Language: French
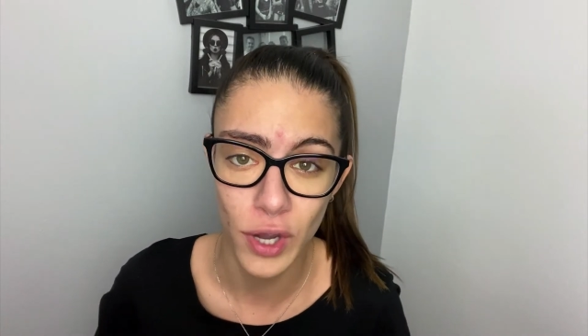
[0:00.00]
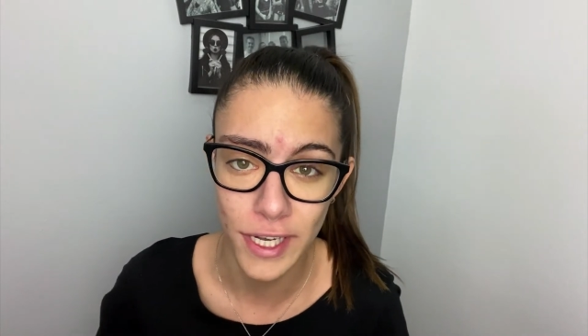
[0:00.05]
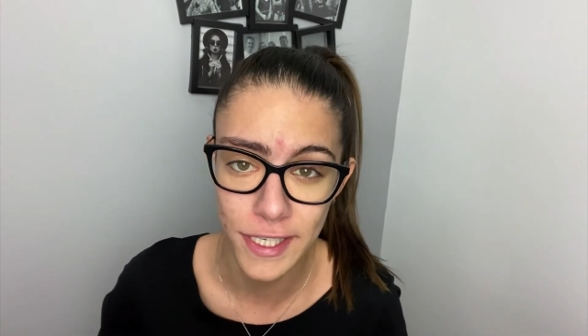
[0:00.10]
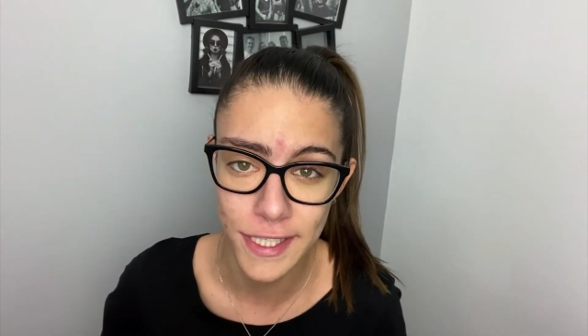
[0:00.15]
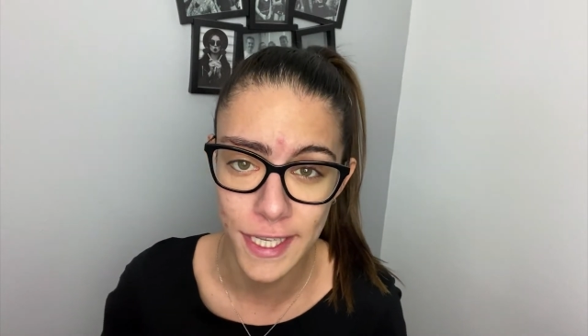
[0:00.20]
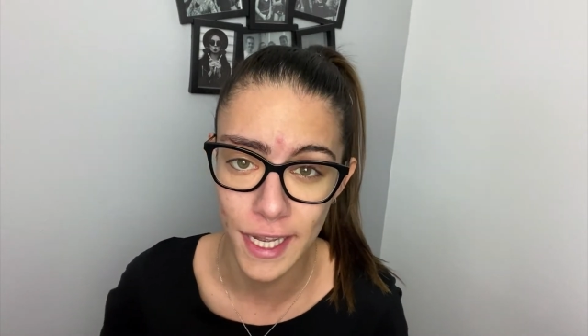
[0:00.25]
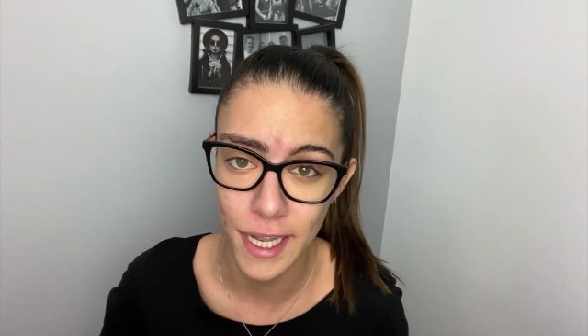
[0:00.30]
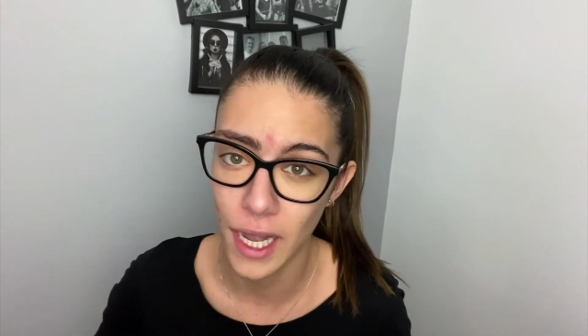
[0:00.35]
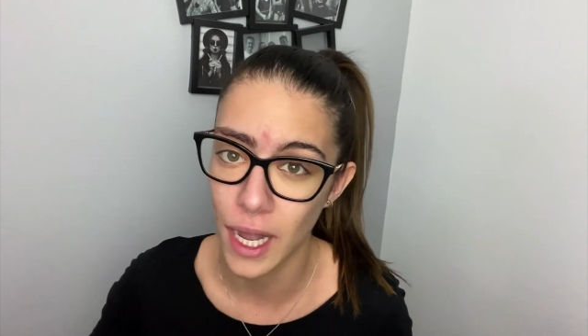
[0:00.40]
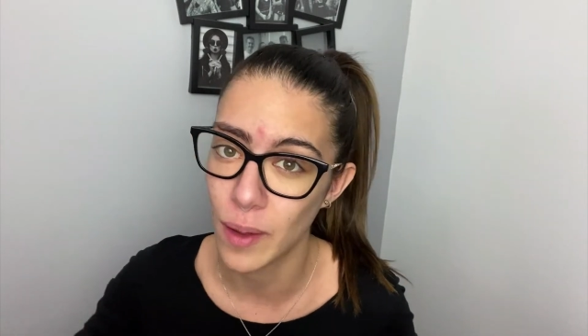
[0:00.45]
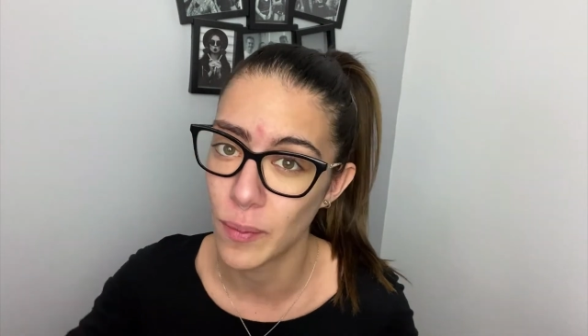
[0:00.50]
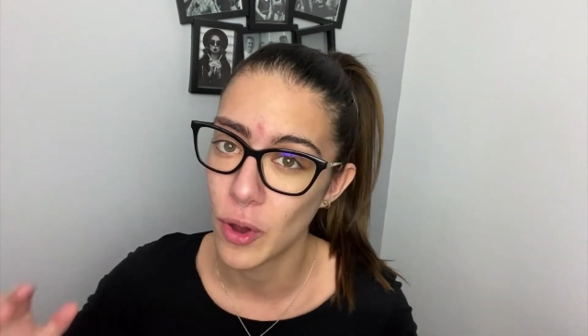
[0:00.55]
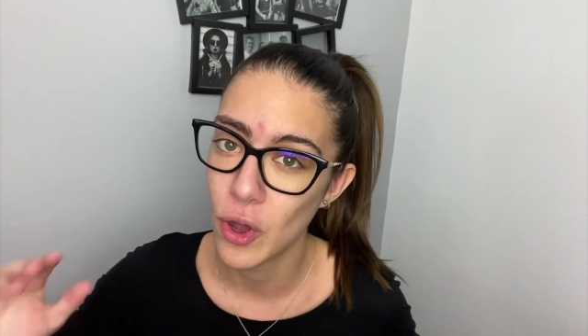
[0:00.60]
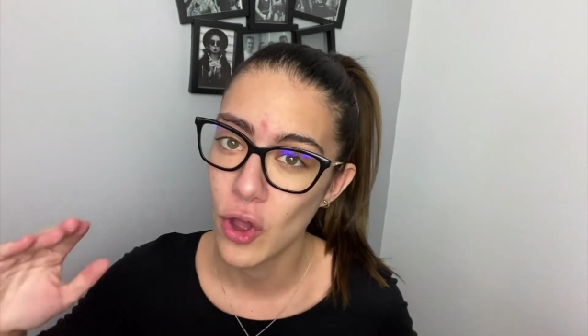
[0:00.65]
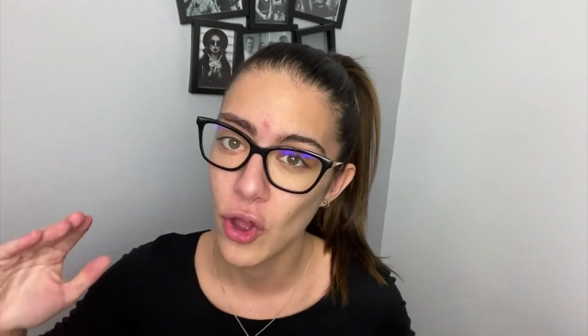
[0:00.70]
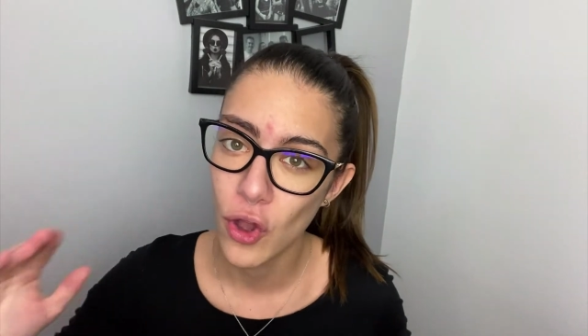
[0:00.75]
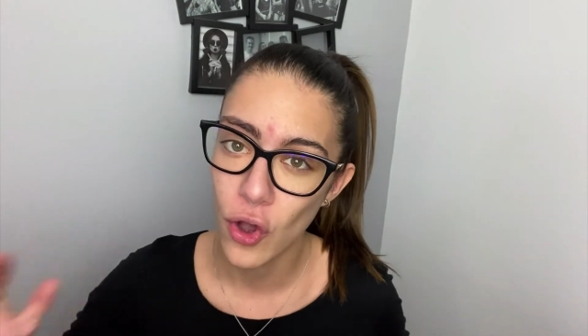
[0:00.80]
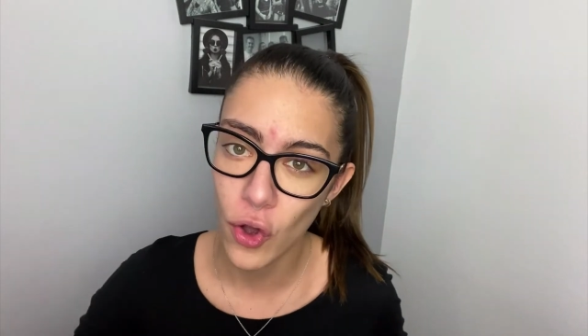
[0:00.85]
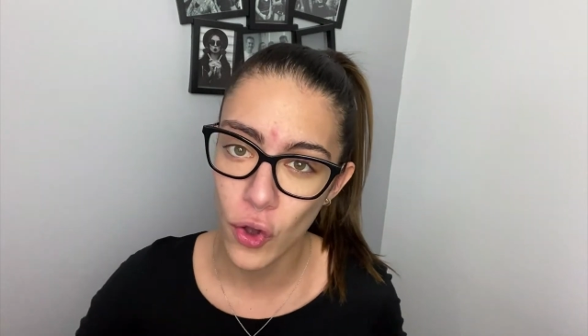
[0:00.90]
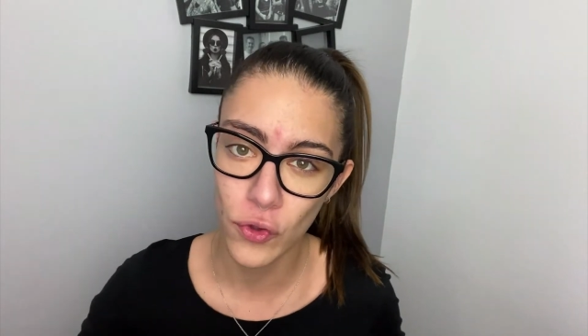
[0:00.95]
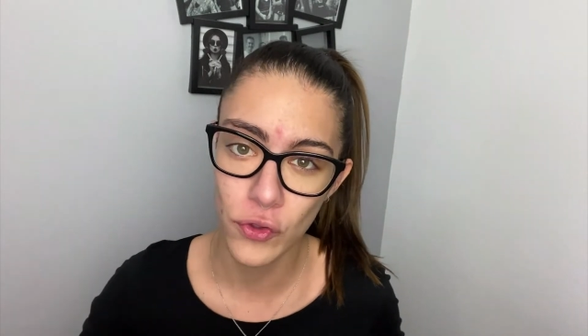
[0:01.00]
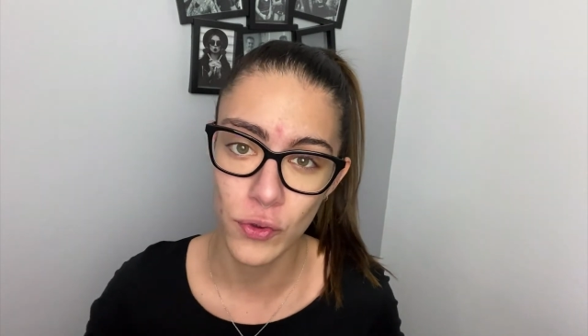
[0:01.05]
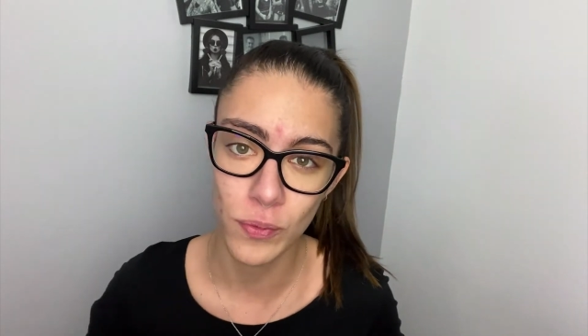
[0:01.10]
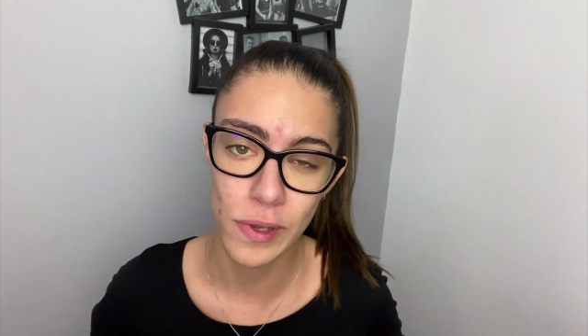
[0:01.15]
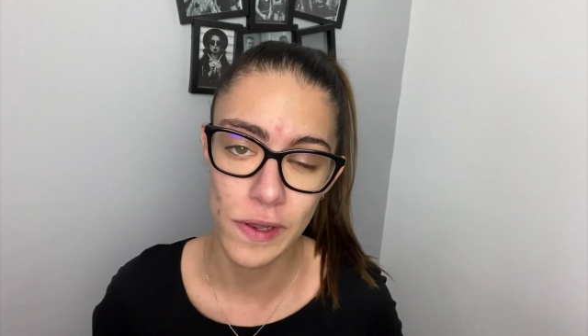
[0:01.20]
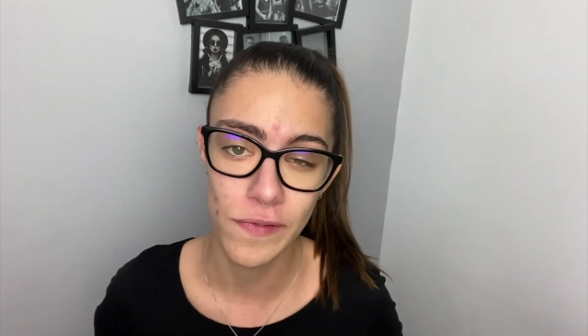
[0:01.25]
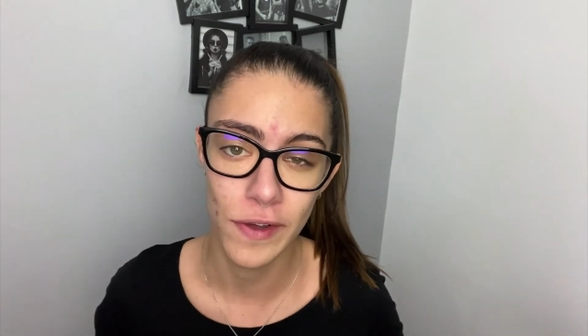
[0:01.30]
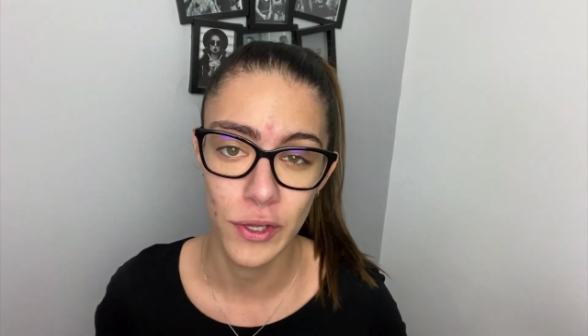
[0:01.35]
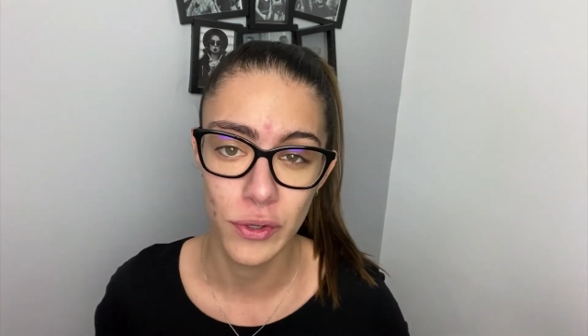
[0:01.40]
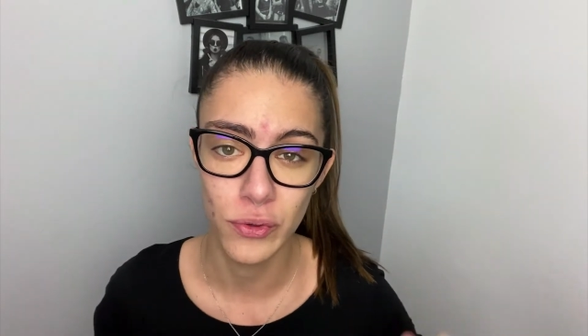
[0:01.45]
Instagram en
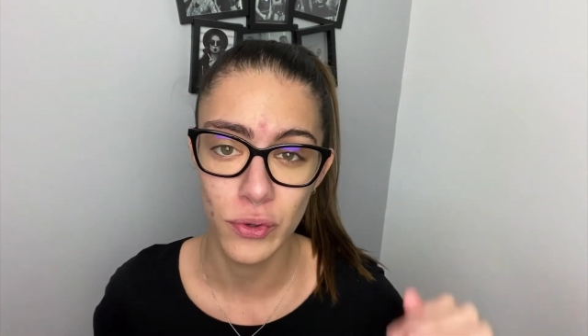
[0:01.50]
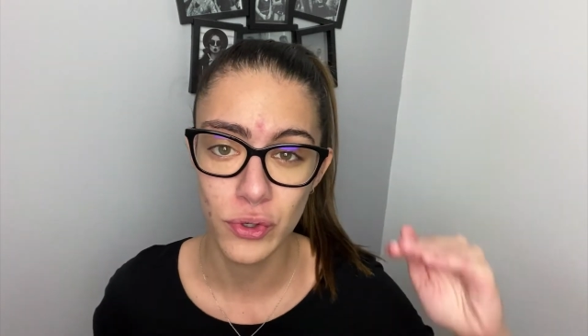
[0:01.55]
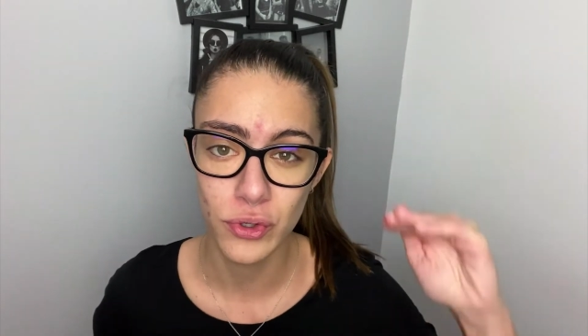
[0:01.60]
2022.